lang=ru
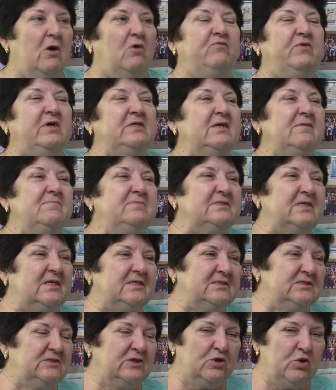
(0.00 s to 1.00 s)
В этом
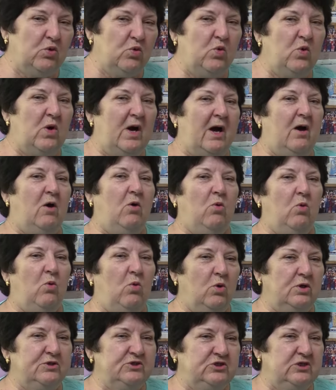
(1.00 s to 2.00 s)
заслуга
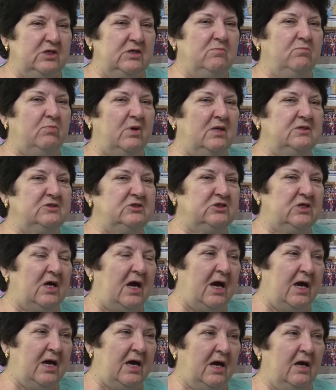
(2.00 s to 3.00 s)
очень
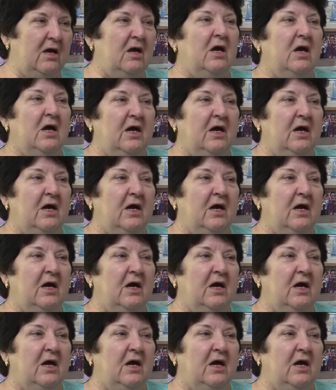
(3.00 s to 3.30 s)
большая.